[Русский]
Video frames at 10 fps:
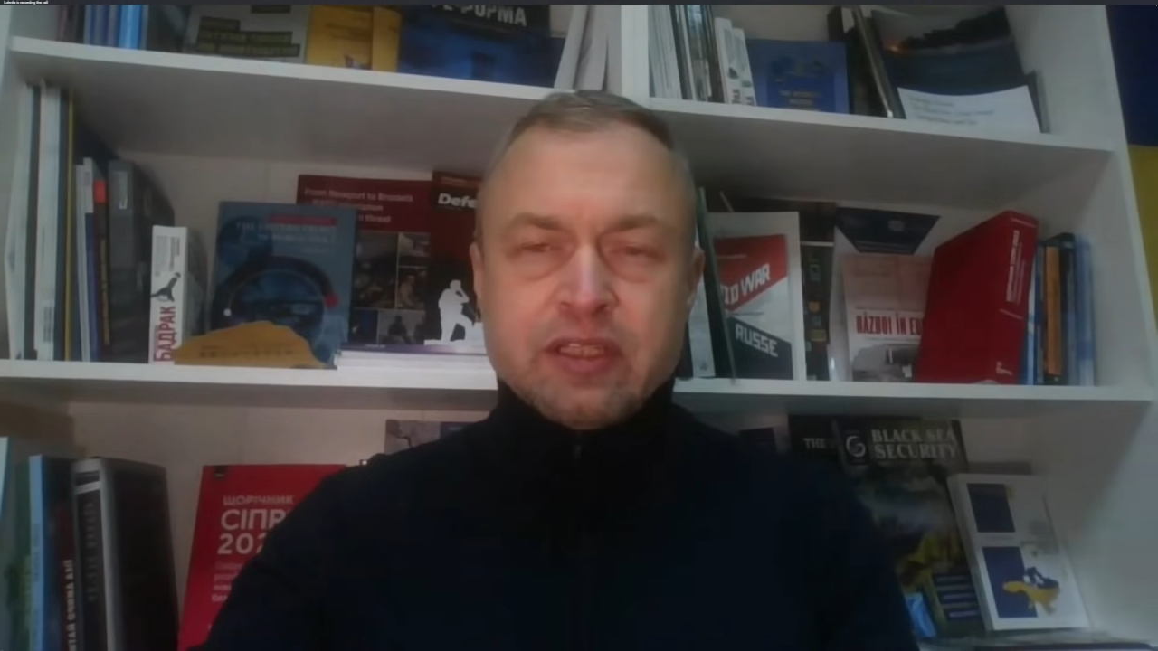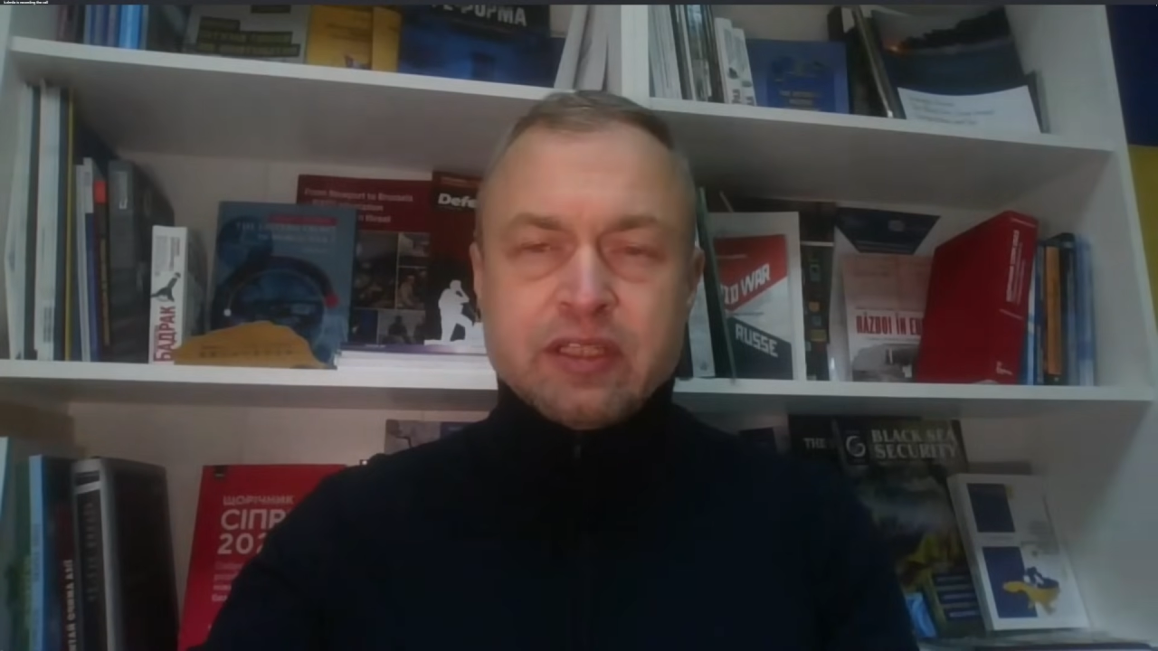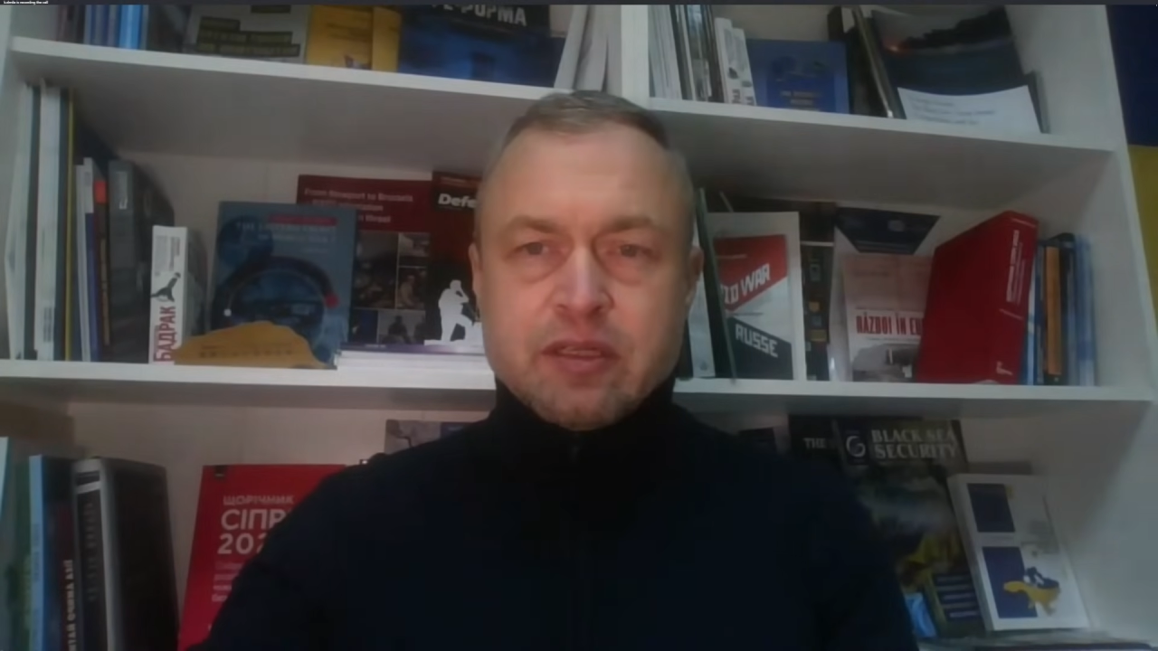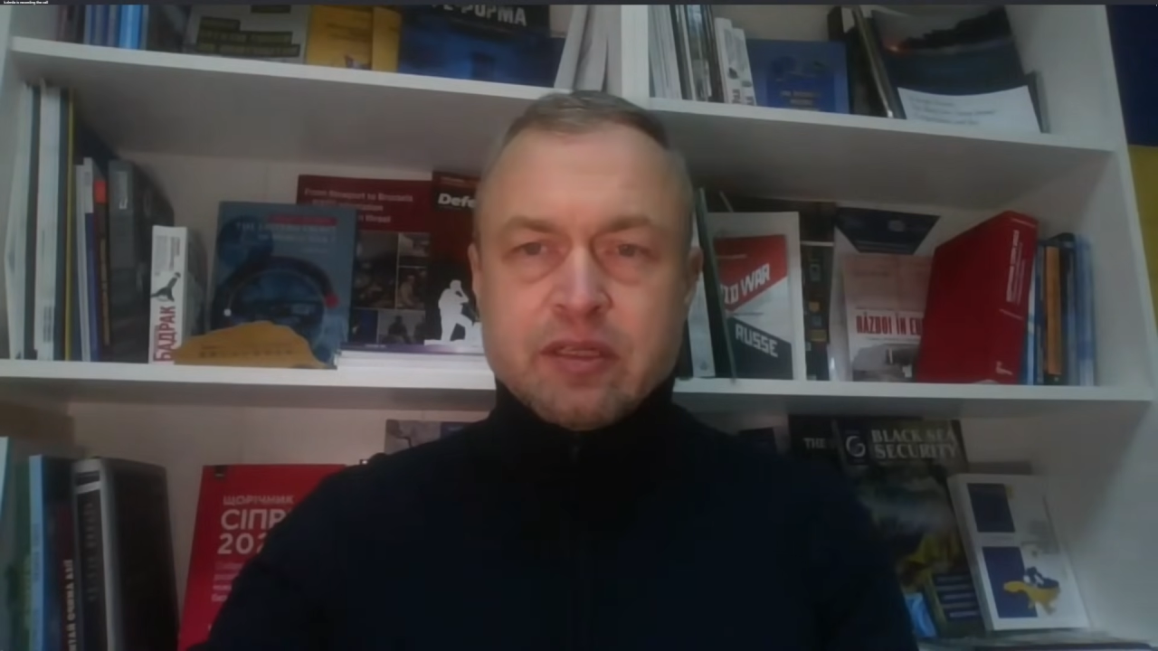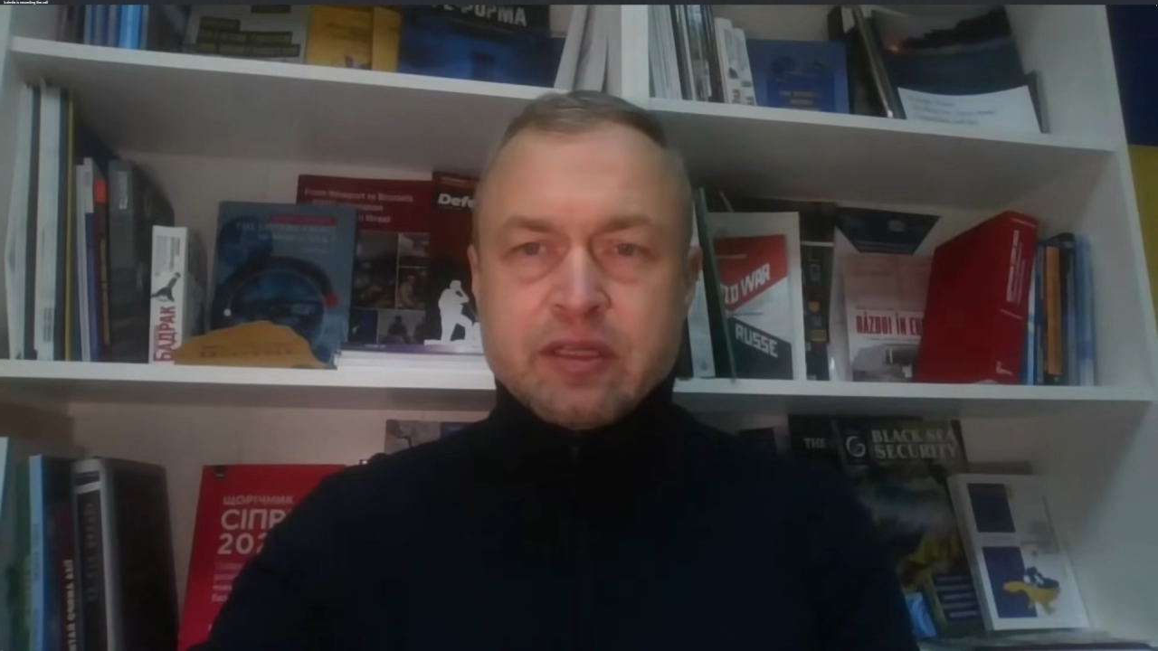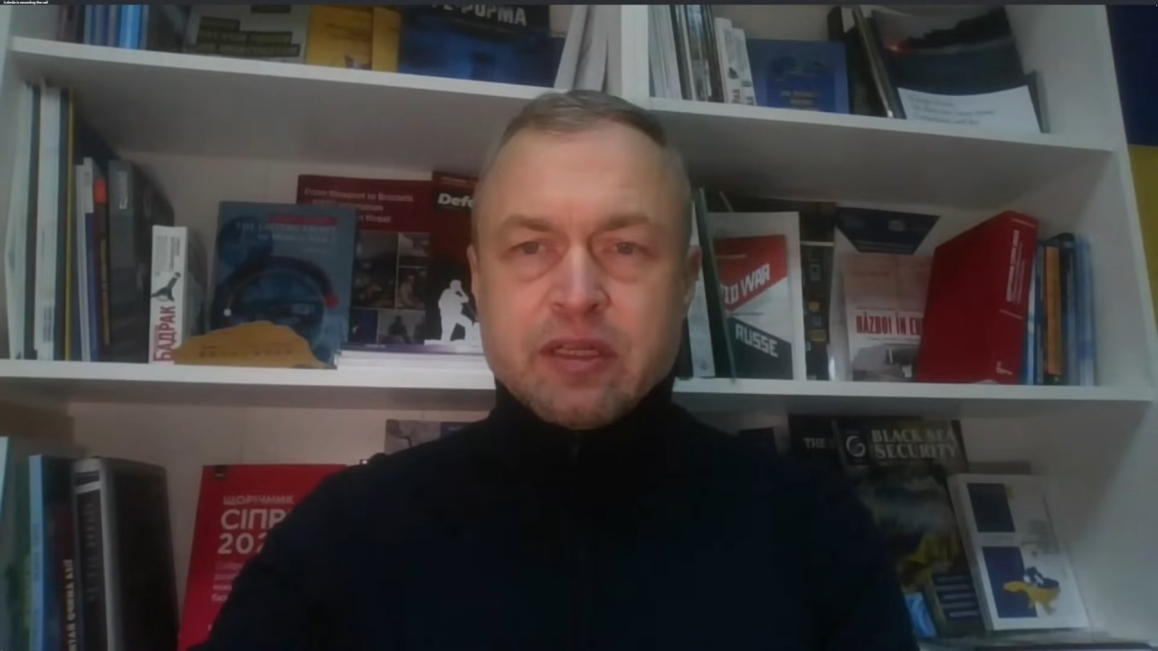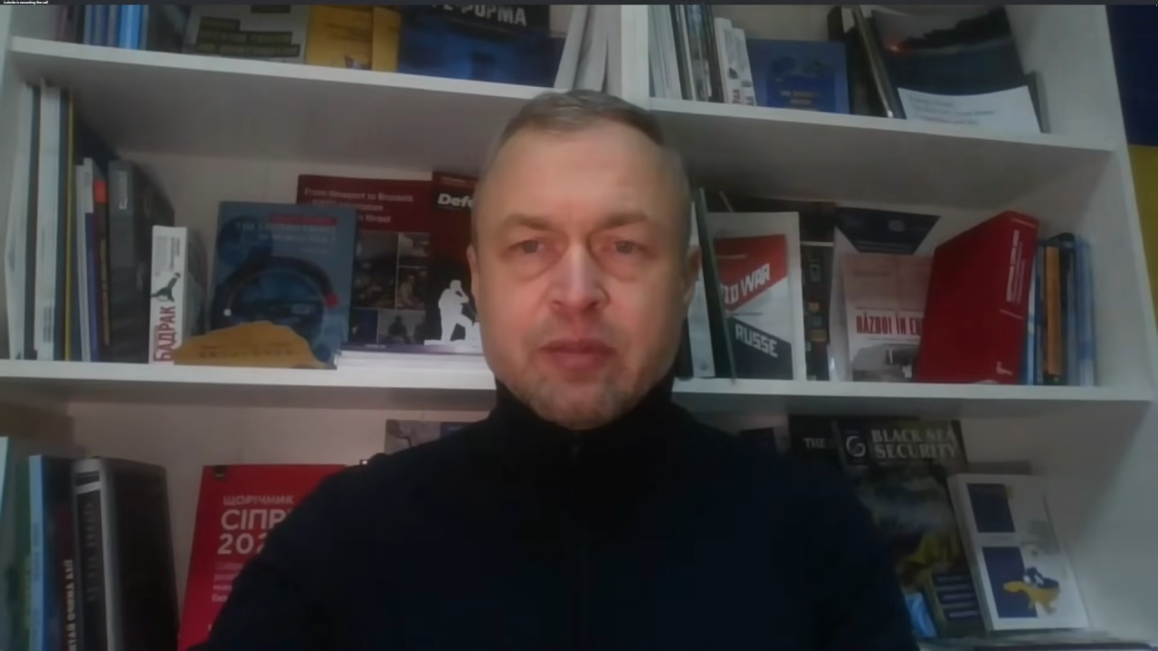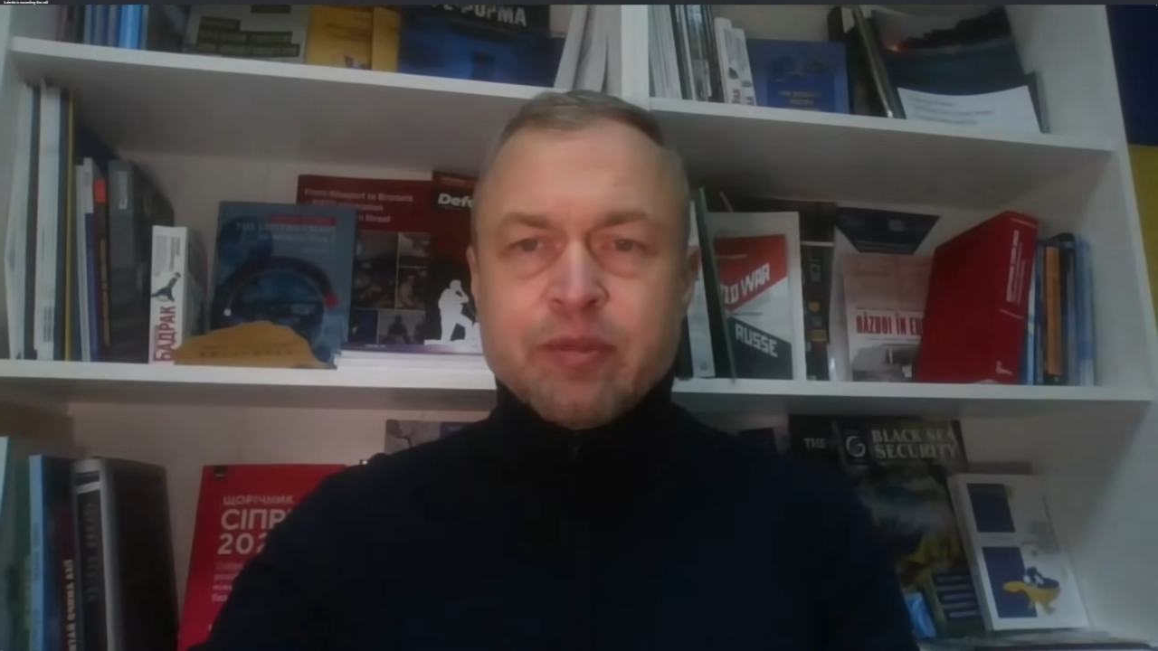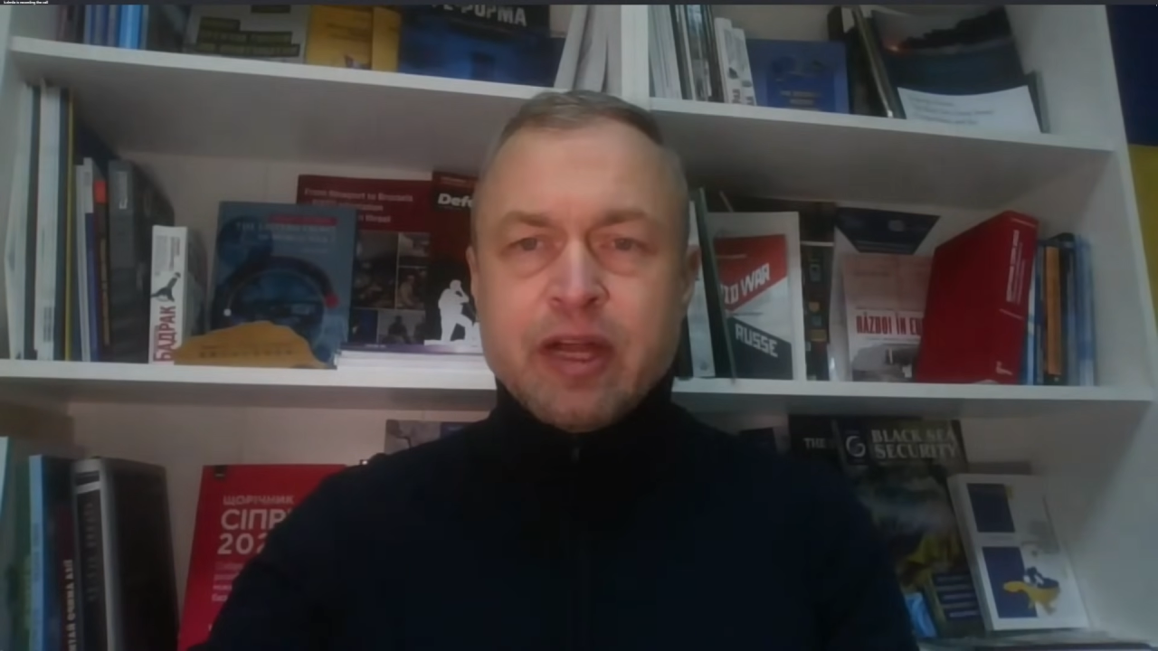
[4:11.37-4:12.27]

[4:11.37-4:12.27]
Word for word: Есть э,